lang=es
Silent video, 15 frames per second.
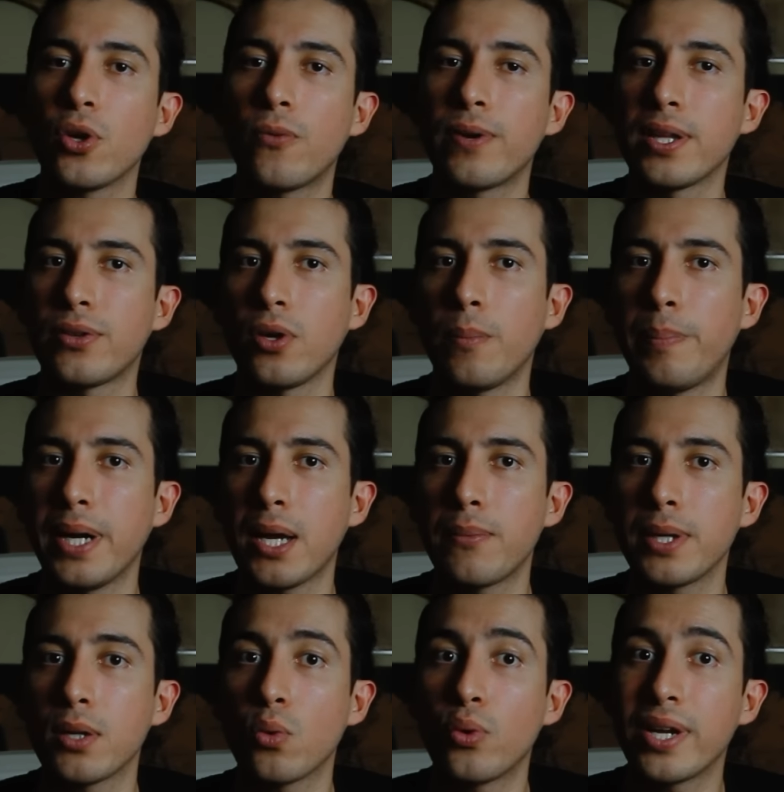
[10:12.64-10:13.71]
se ofreció para
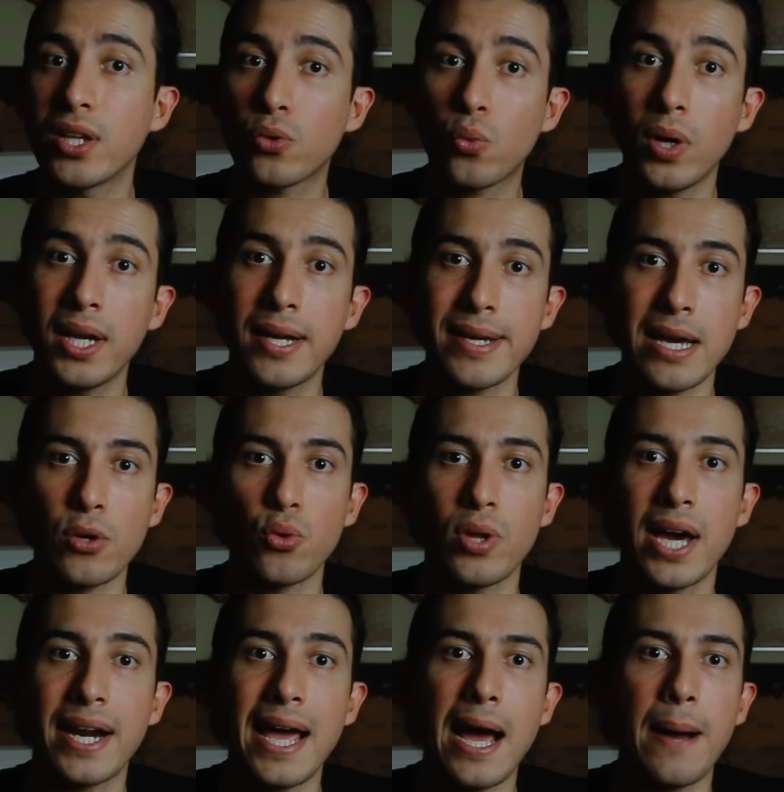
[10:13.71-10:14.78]
abrir una escuela y
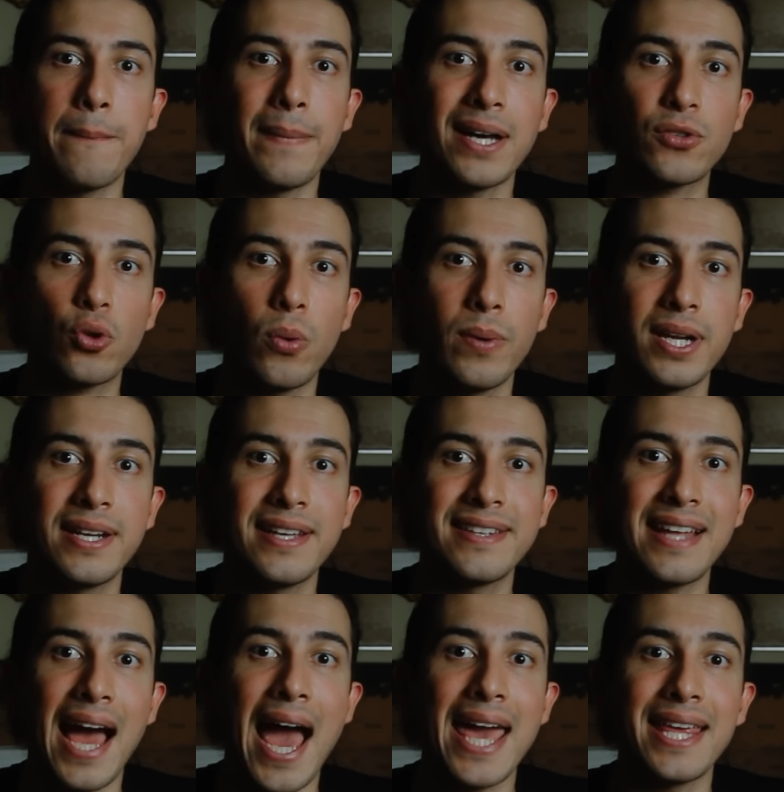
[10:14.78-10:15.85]
ayudar a más jóvenes
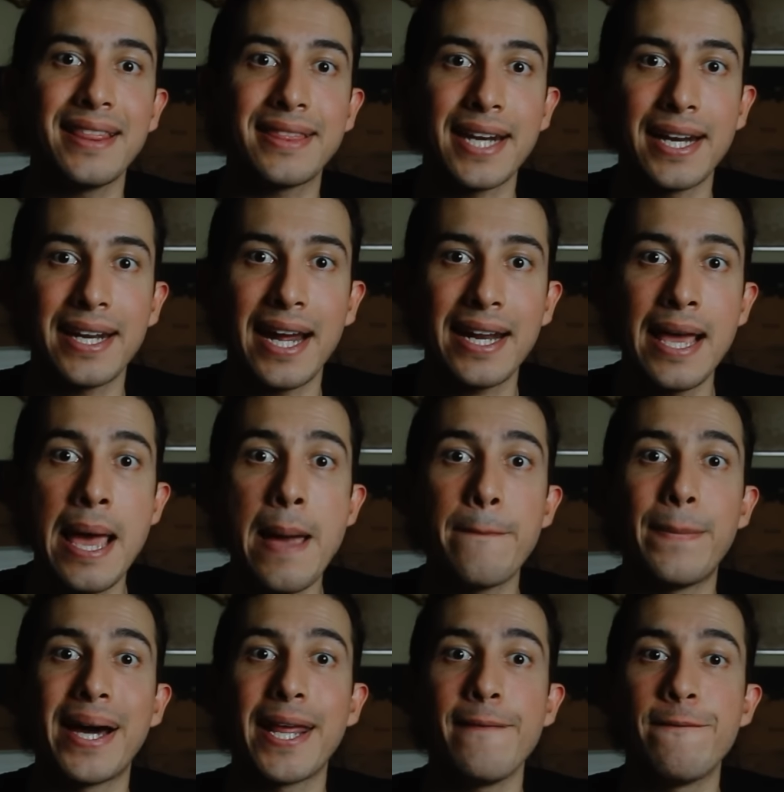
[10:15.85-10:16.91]
a entrenar
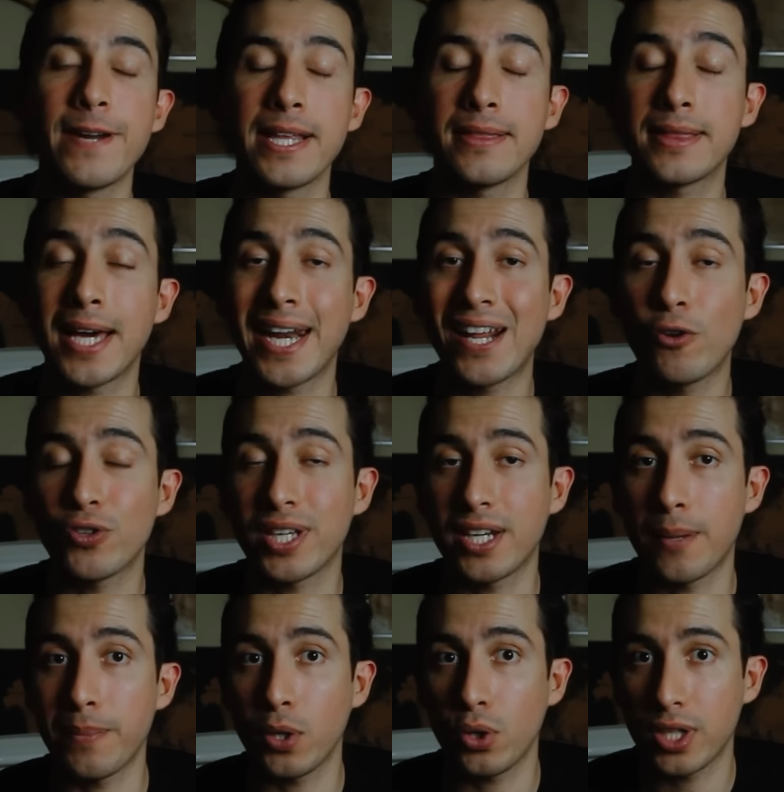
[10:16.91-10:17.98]
para enfrentar a los
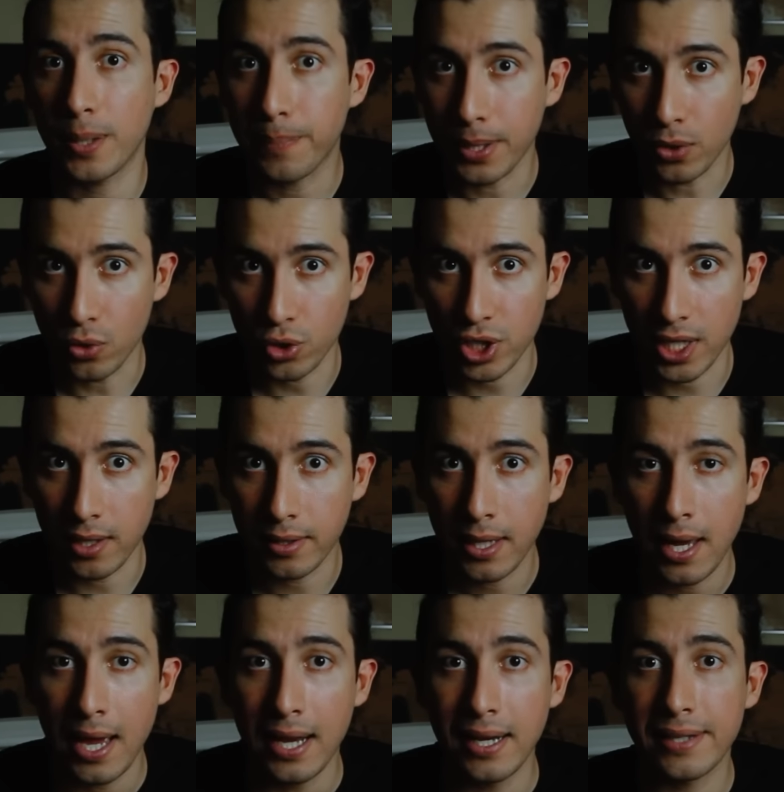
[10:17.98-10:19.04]
enemigos de Pinochet.
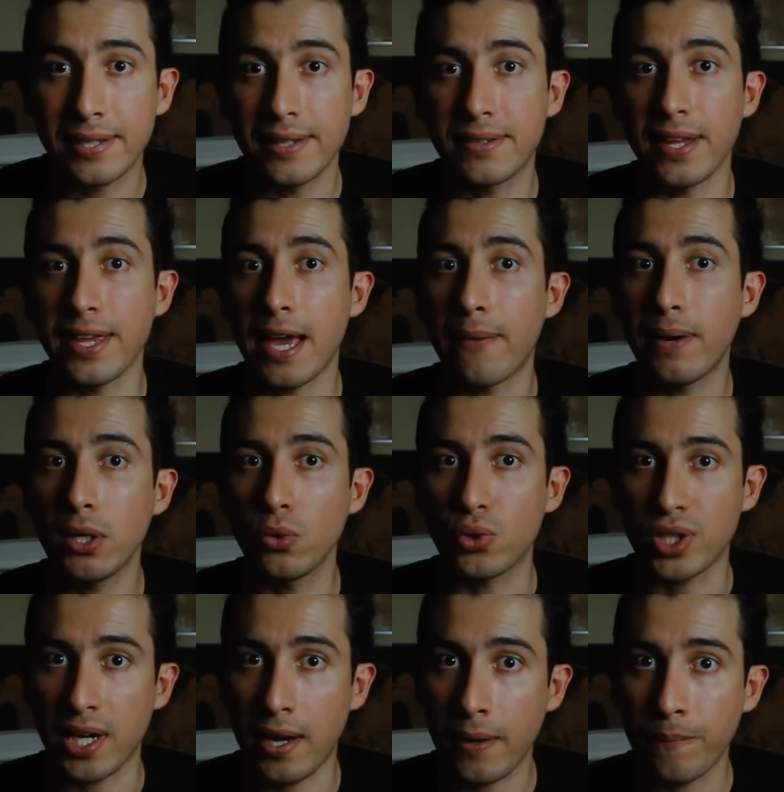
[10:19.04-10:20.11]
Les enseñaba a
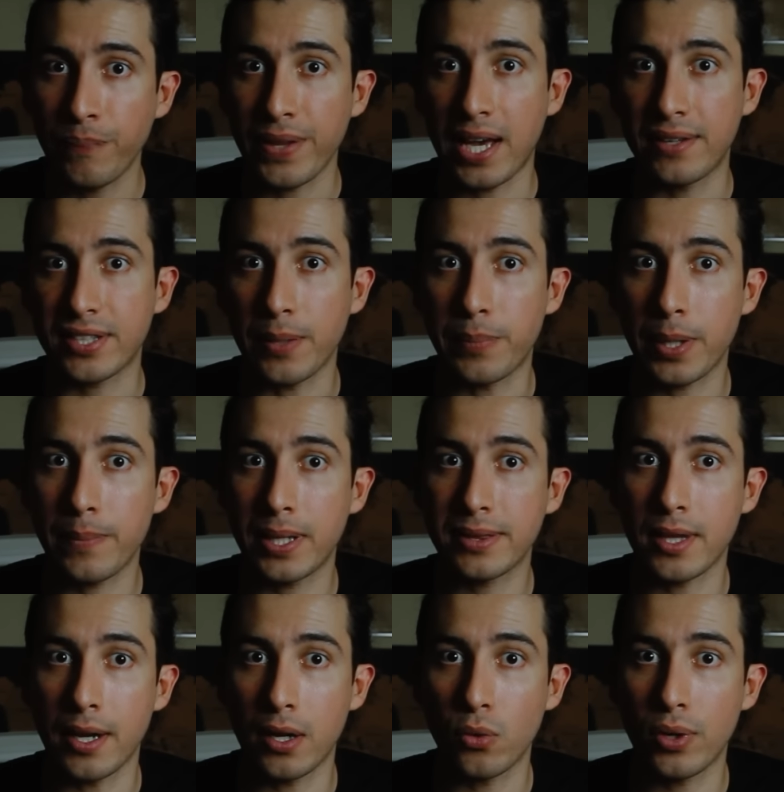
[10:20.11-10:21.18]
luchar, a siempre
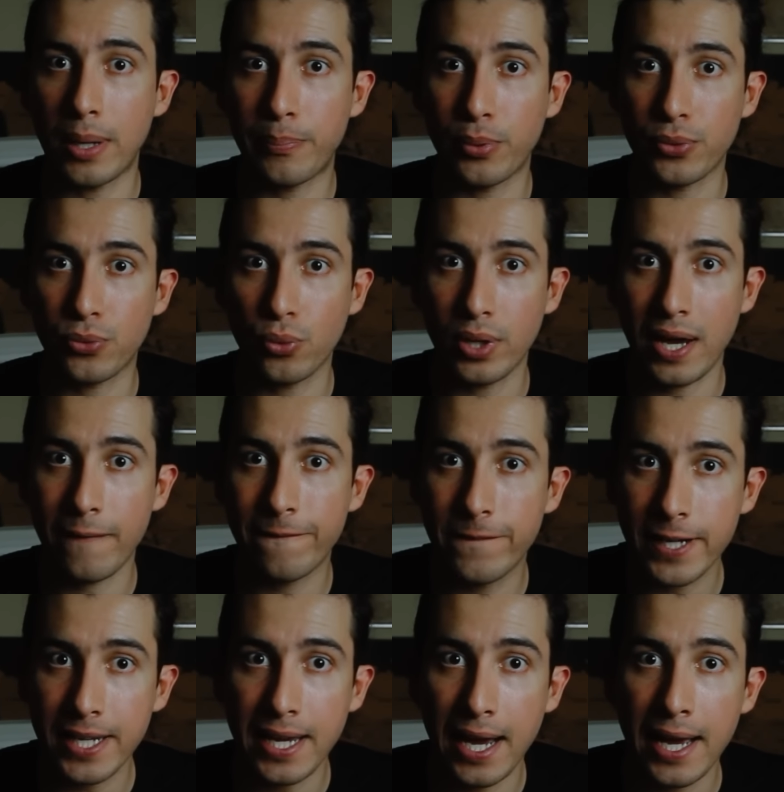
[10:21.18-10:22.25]
mantener una postura
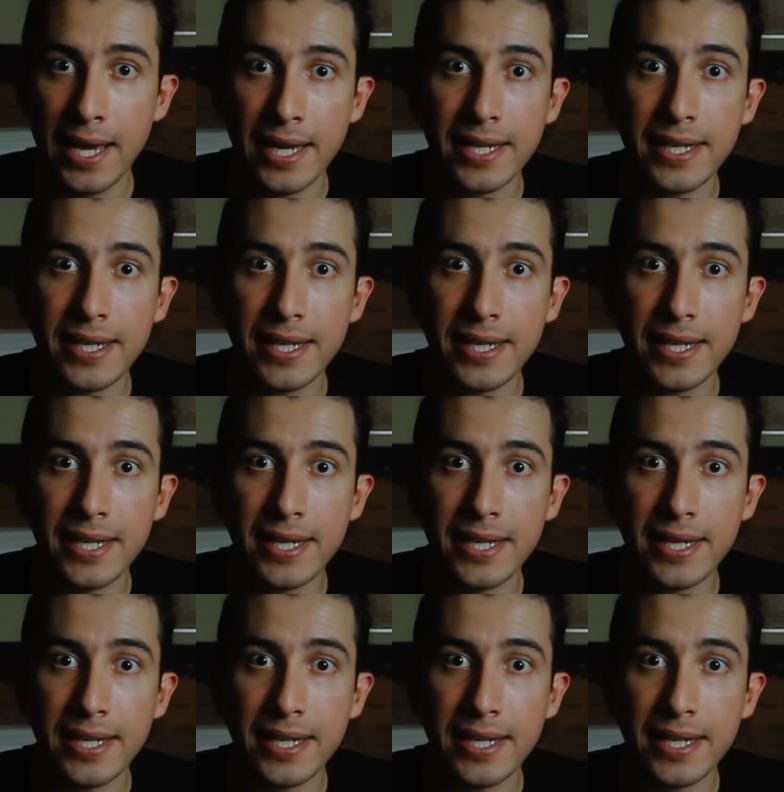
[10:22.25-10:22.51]
fría